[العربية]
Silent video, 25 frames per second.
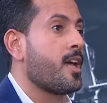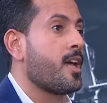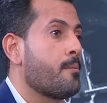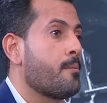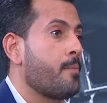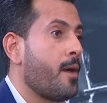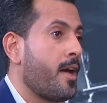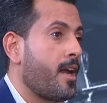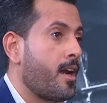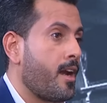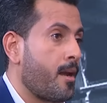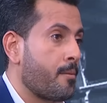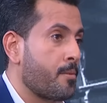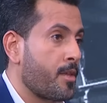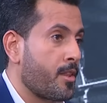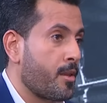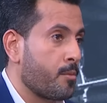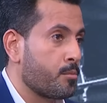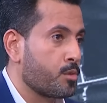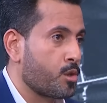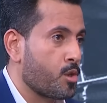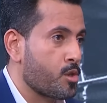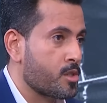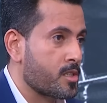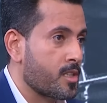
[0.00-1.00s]
البحر الابيض
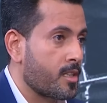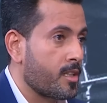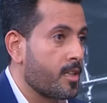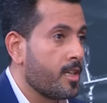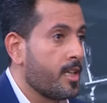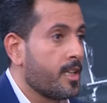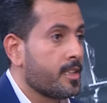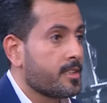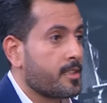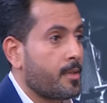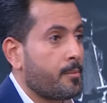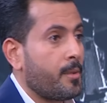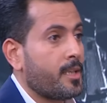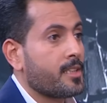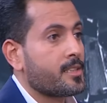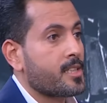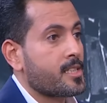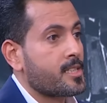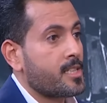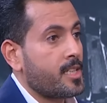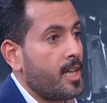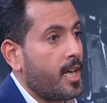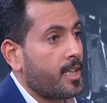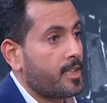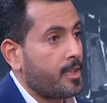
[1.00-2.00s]
المتوسط طبعا
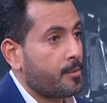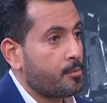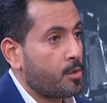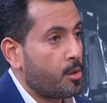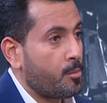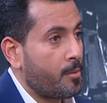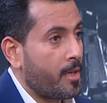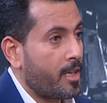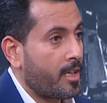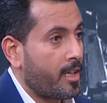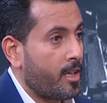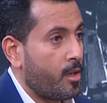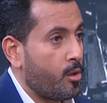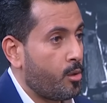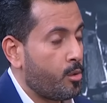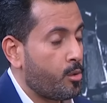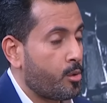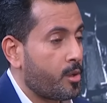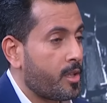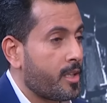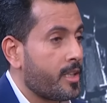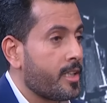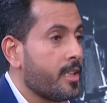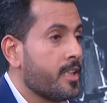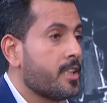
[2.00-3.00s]
تصريحات عبد الملك
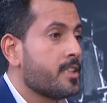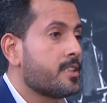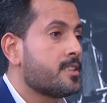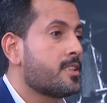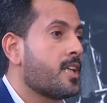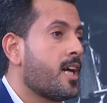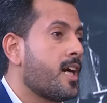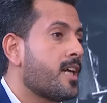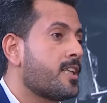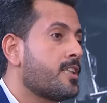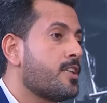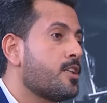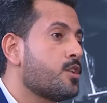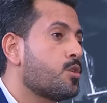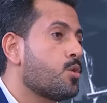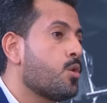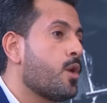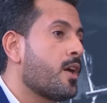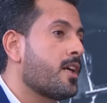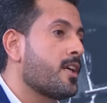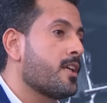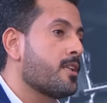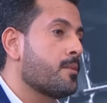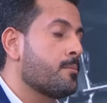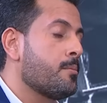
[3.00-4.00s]
الحوثي جاءت
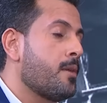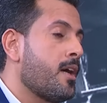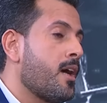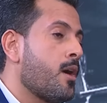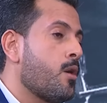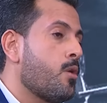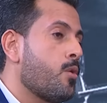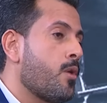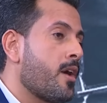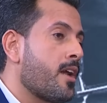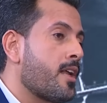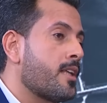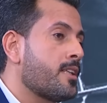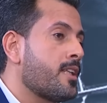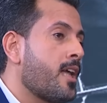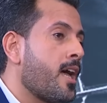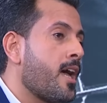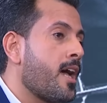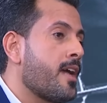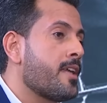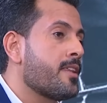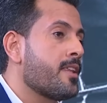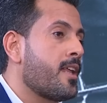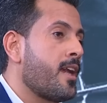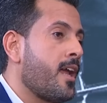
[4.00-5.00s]
لتؤكد ما ورد
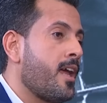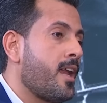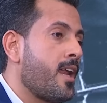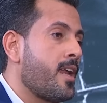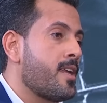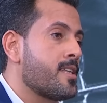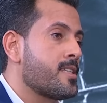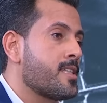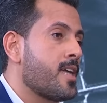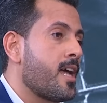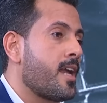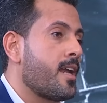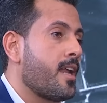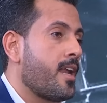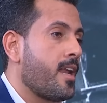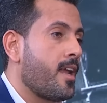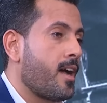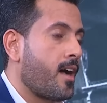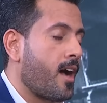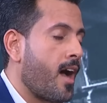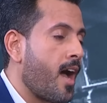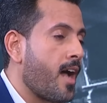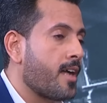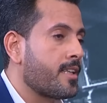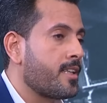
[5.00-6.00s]
ايضا على لسان
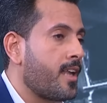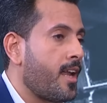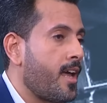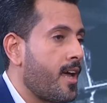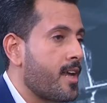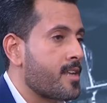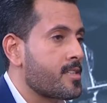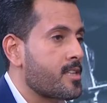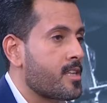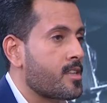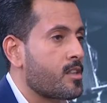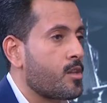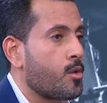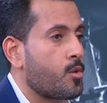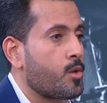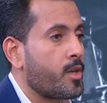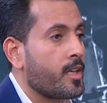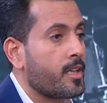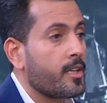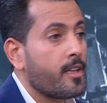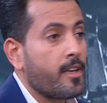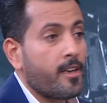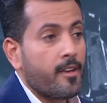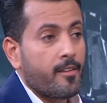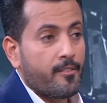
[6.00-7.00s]
قائد الحرس
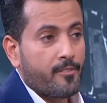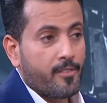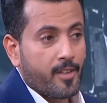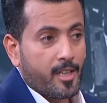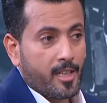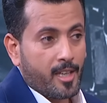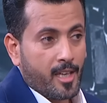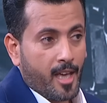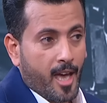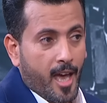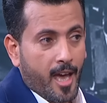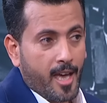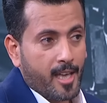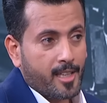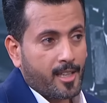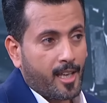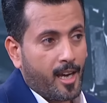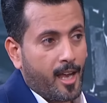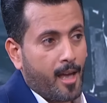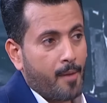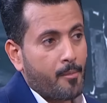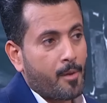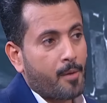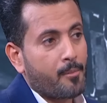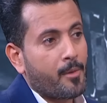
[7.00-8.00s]
الثوري في نهاية
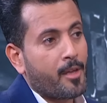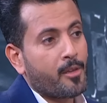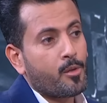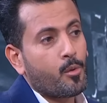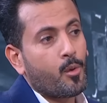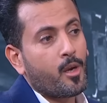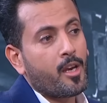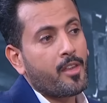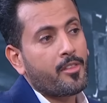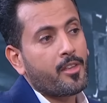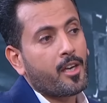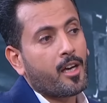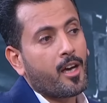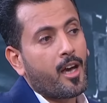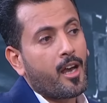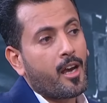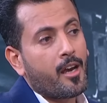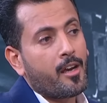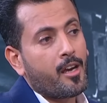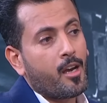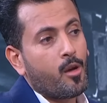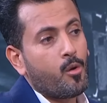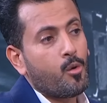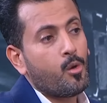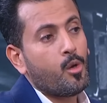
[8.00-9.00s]
العام الماضي والذي
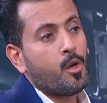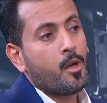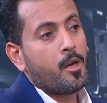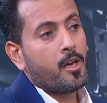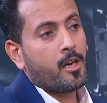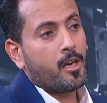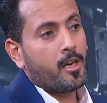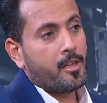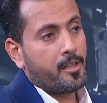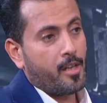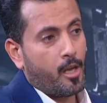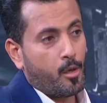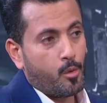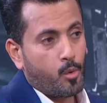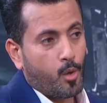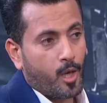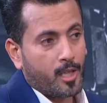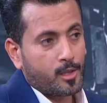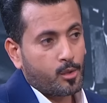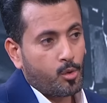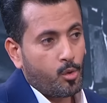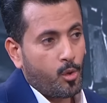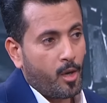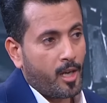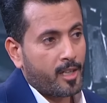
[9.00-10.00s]
قال أنه نحن
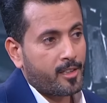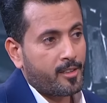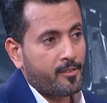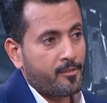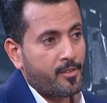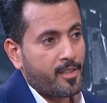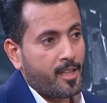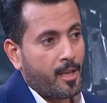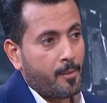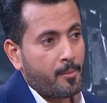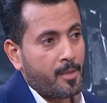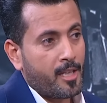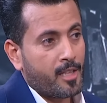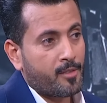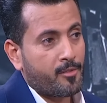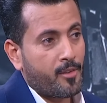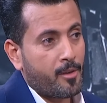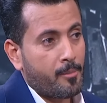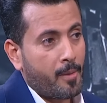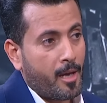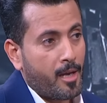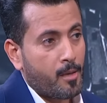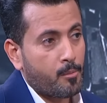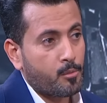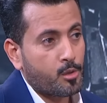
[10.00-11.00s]
قادرون على تنفيذ عملية في
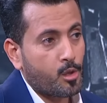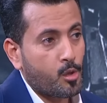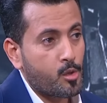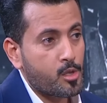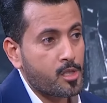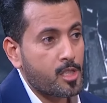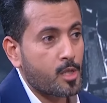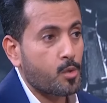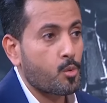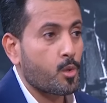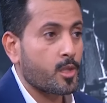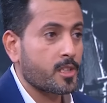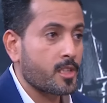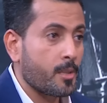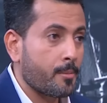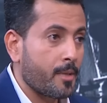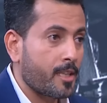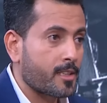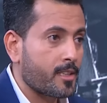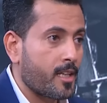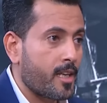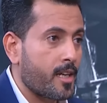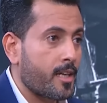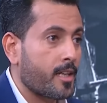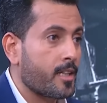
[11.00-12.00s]
البحر المتوسط
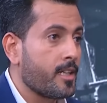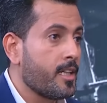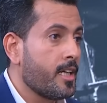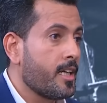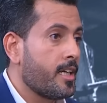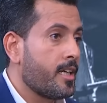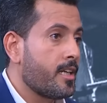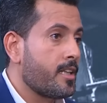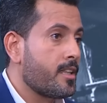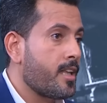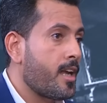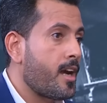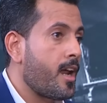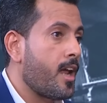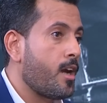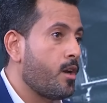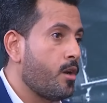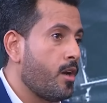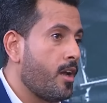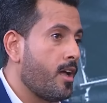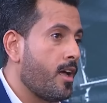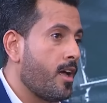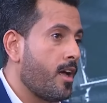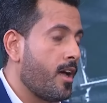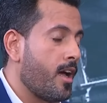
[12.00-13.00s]
وجبل طارق إذا
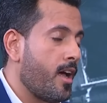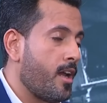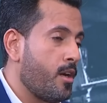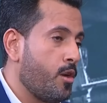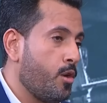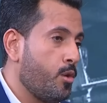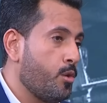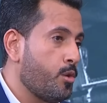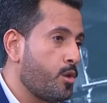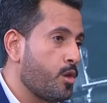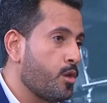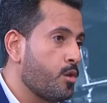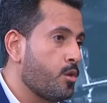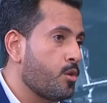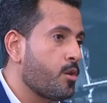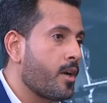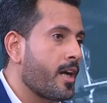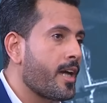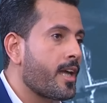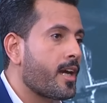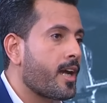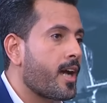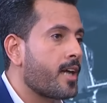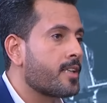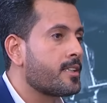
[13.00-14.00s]
الحوثيون
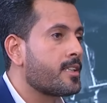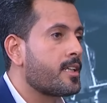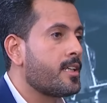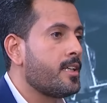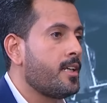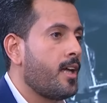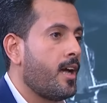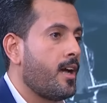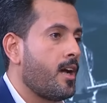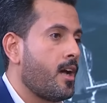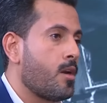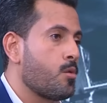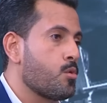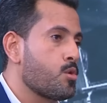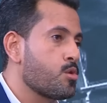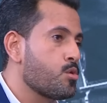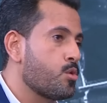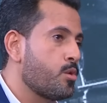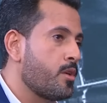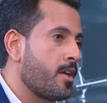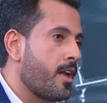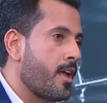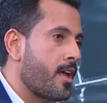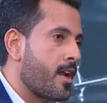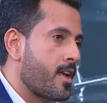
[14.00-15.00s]
غير قادرين
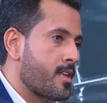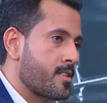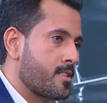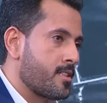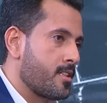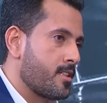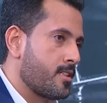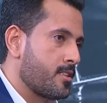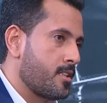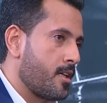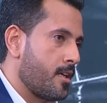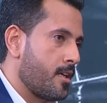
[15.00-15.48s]
الوصول إلى رأس